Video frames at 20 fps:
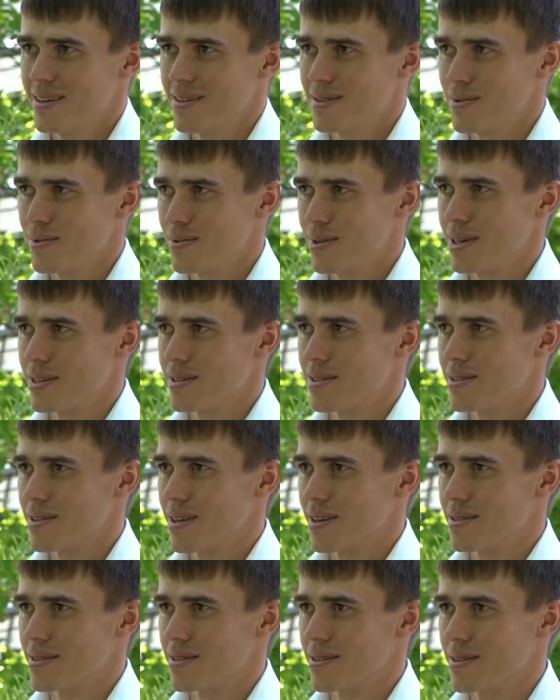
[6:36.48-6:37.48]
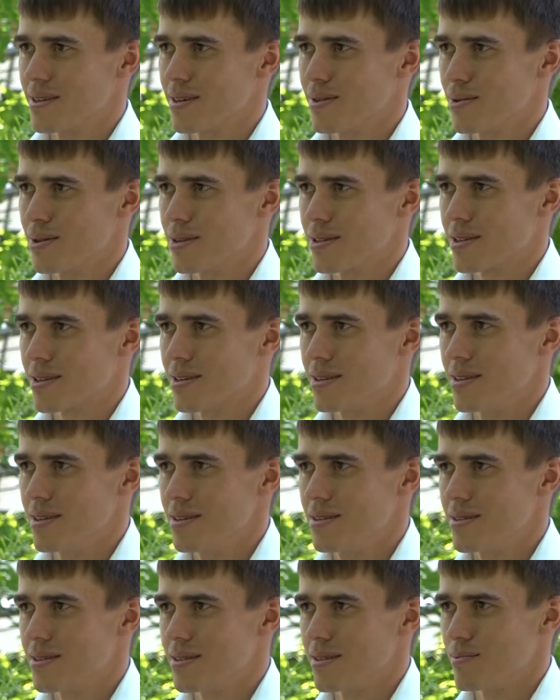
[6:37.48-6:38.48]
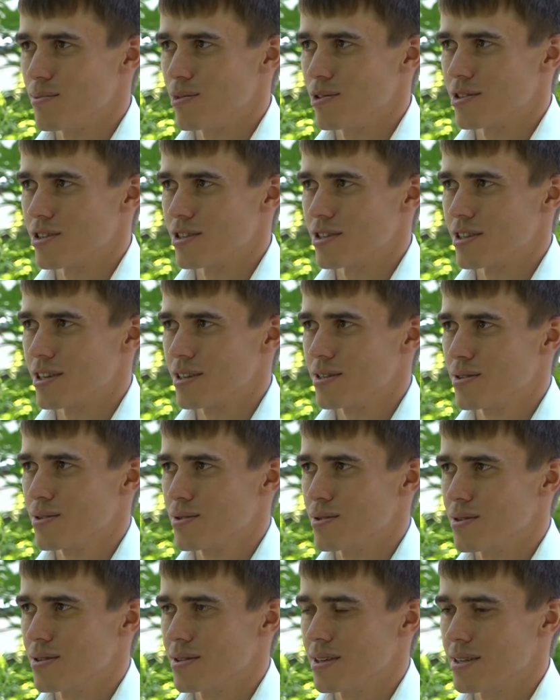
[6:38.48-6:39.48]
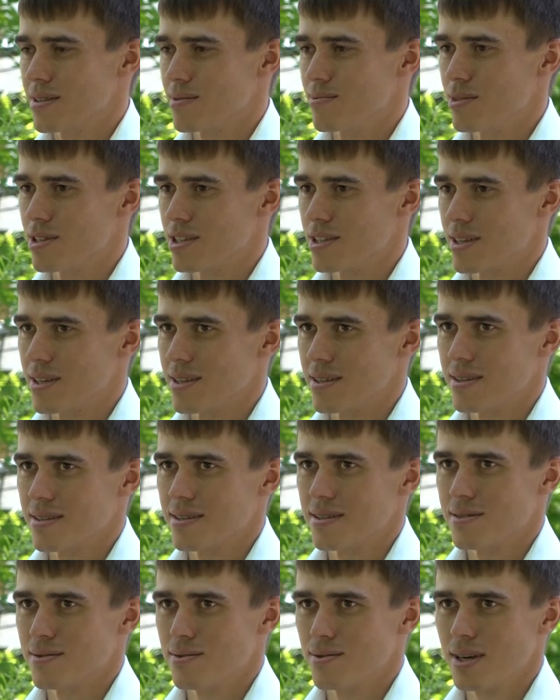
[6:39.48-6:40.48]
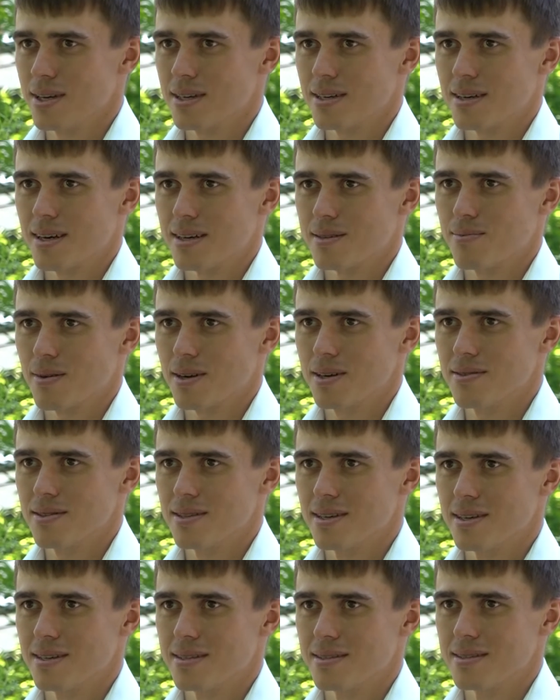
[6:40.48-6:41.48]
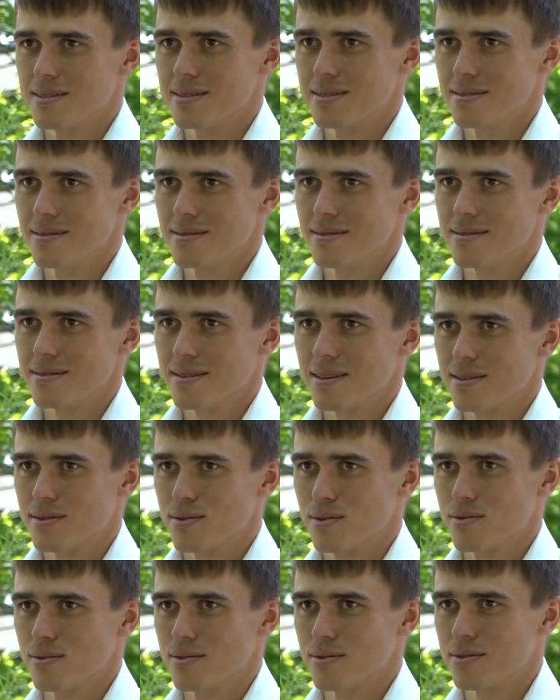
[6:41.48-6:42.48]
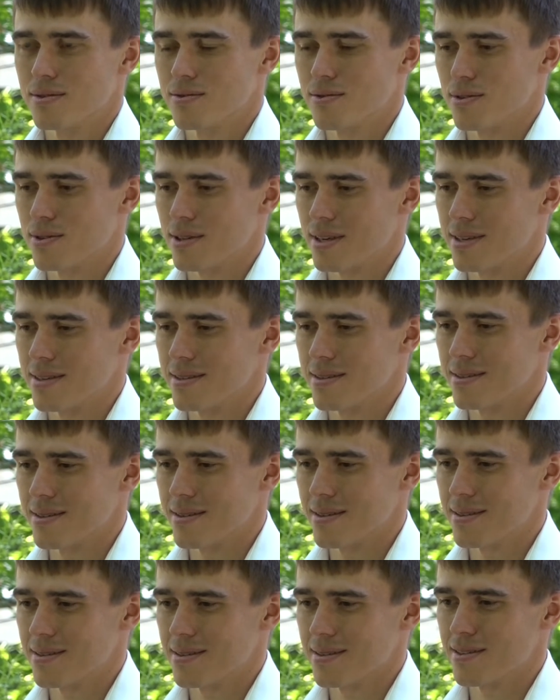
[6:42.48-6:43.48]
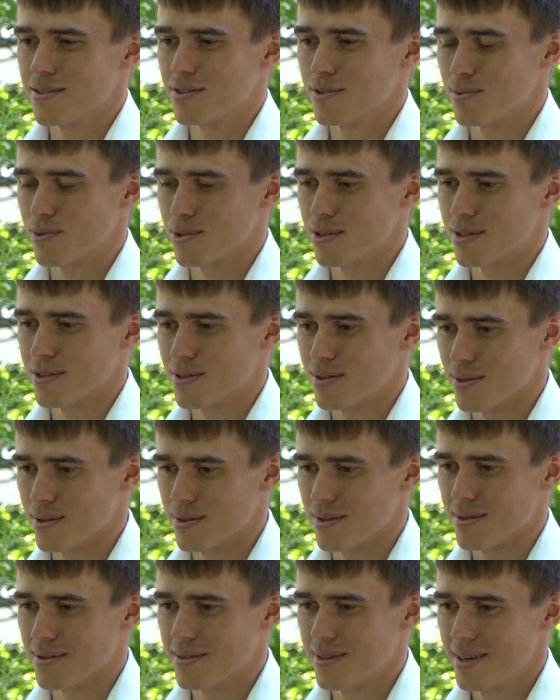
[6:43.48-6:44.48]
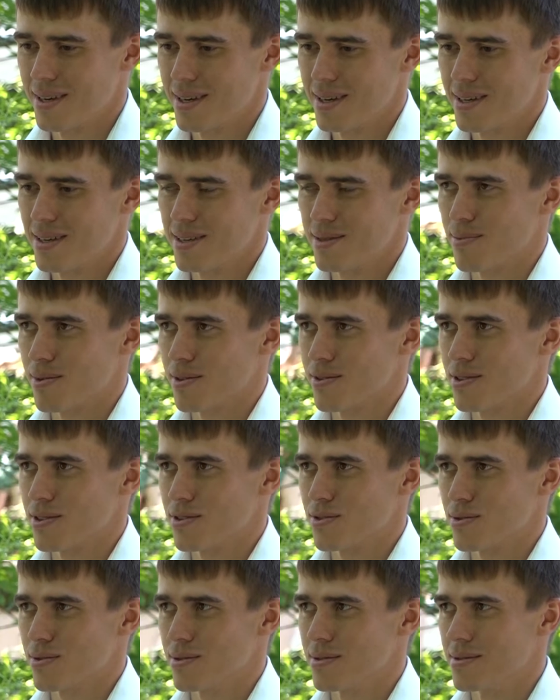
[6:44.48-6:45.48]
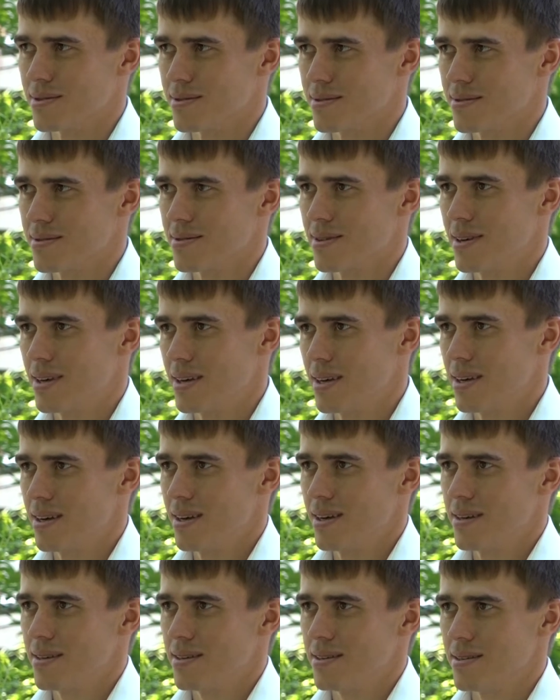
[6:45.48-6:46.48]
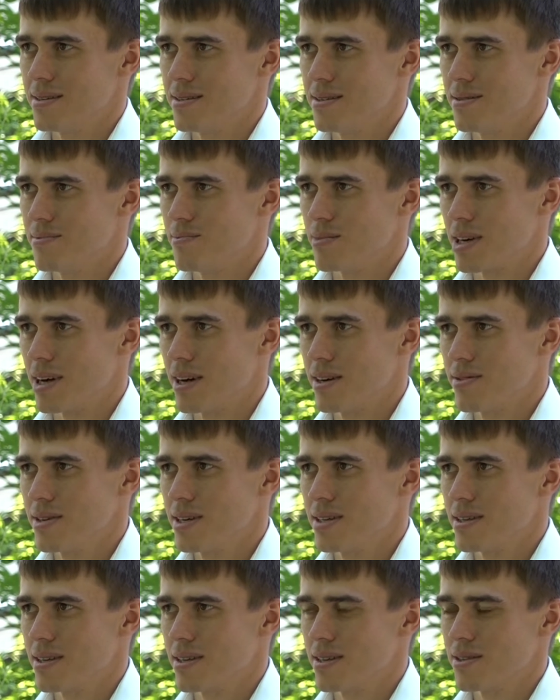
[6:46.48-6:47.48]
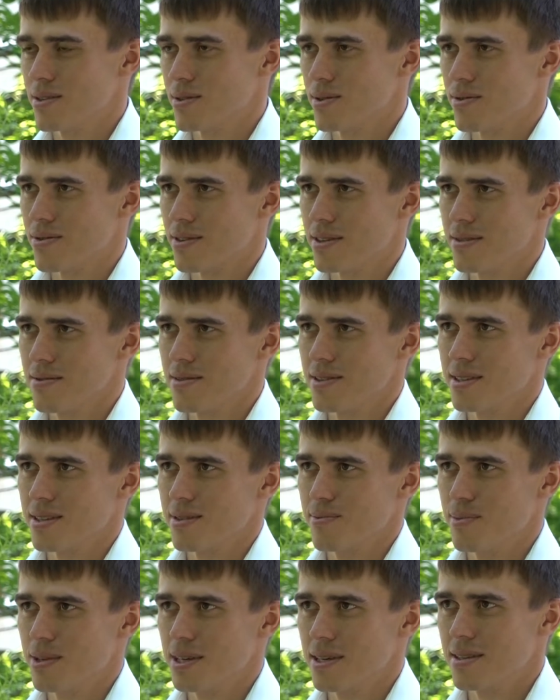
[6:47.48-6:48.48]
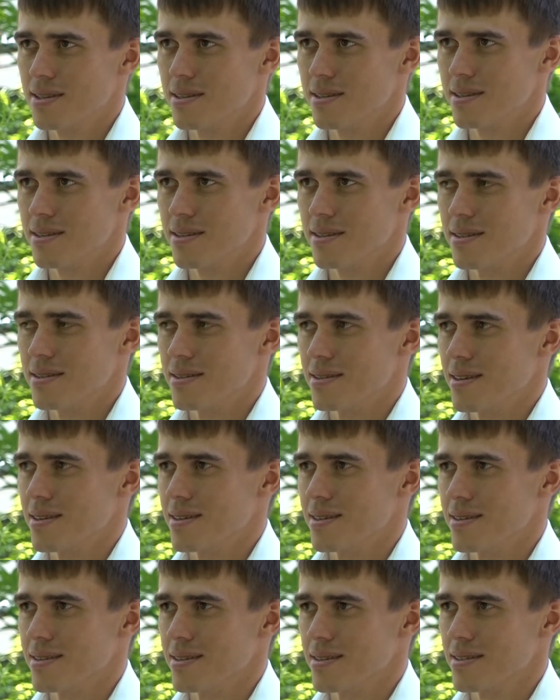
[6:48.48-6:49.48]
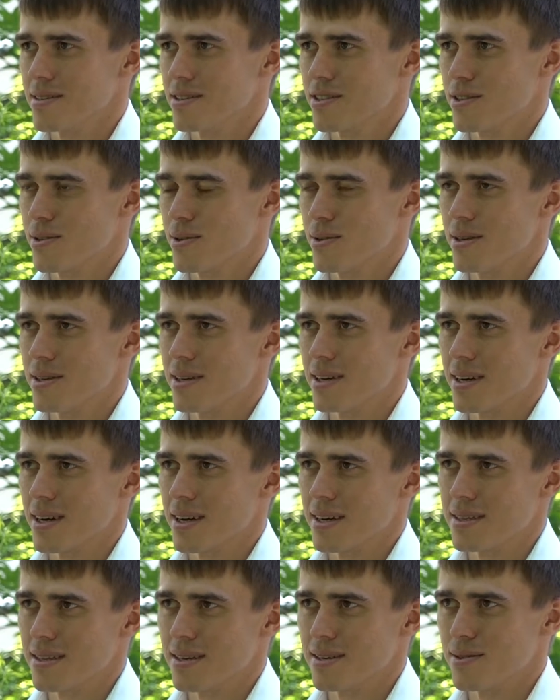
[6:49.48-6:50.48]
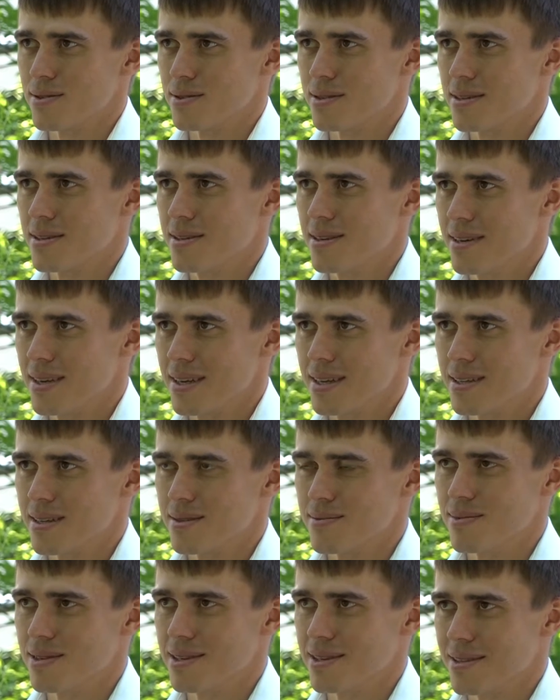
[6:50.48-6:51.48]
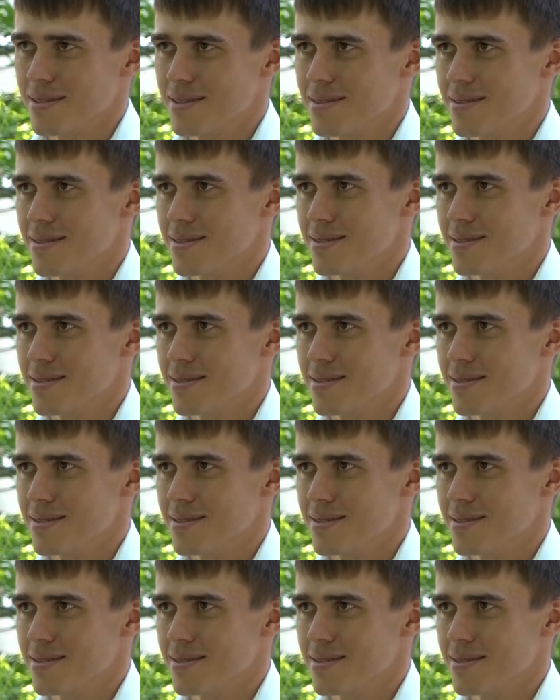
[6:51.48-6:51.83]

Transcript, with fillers: Ну да, дистанция довольно-таки длинная, больше часа ее надо бежать. Но я, как правило, готовлюсь все-таки к лыжному сезону и провожу и беговые тренировки, и велосипедные, и на лыжероллерах катаюсь летом. Это